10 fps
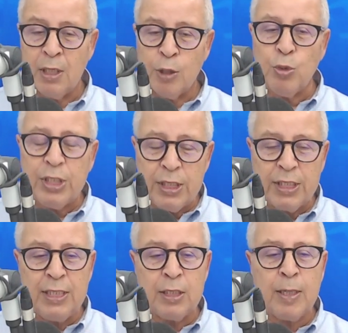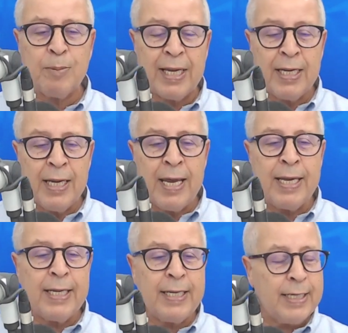مش يجي يبدا
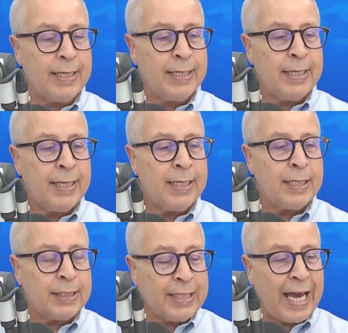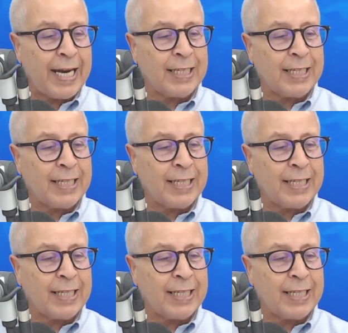إيه، إيه، شعارات